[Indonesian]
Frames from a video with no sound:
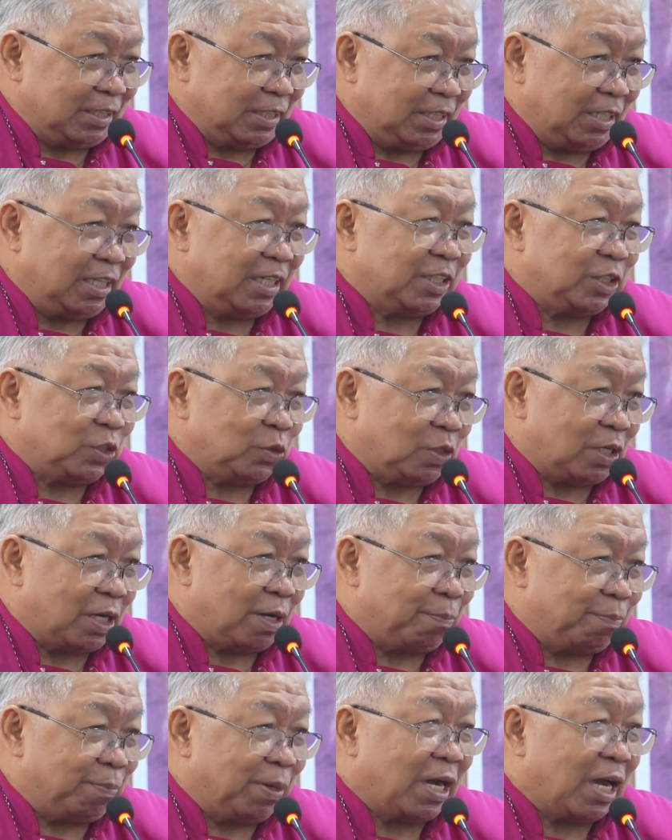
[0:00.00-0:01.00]
Ini
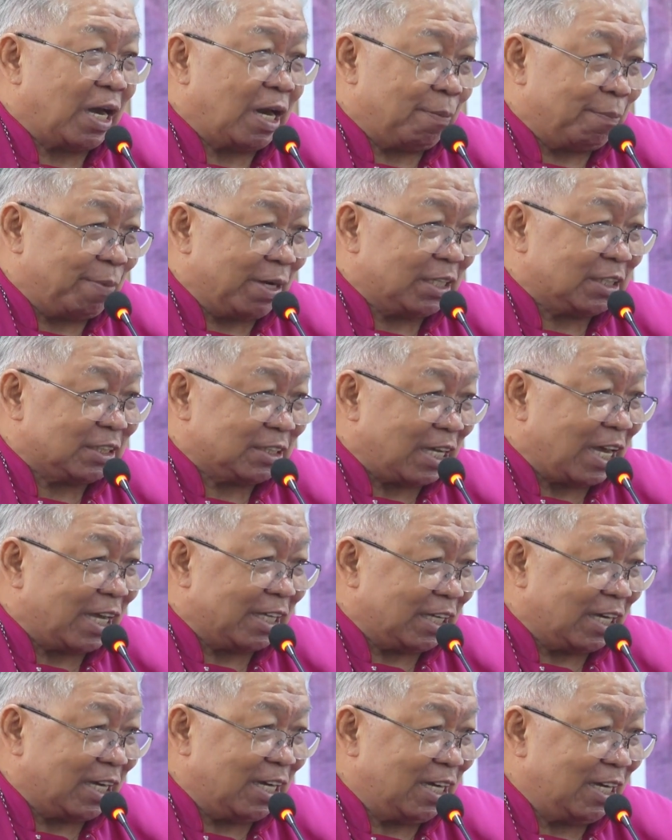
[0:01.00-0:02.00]
juga pengalaman
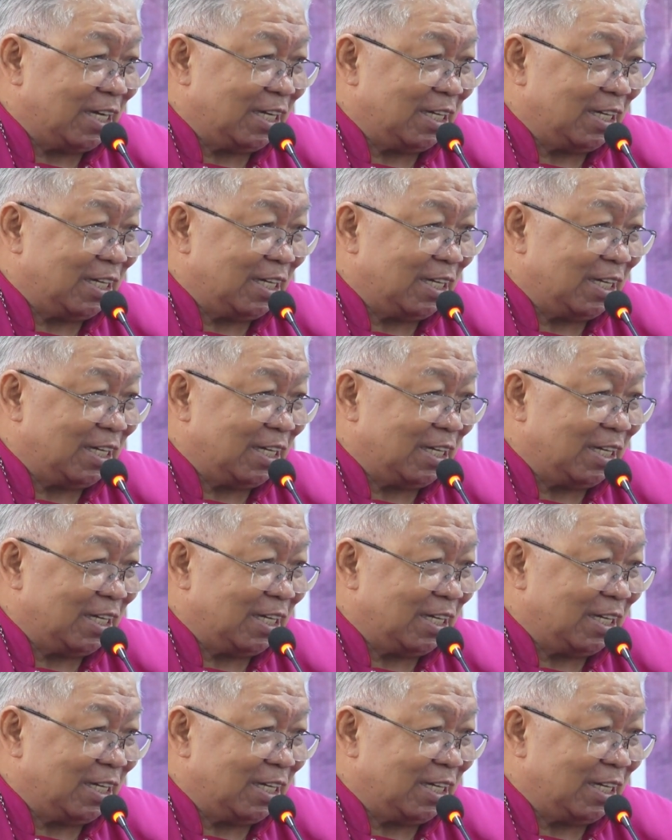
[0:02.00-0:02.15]
saya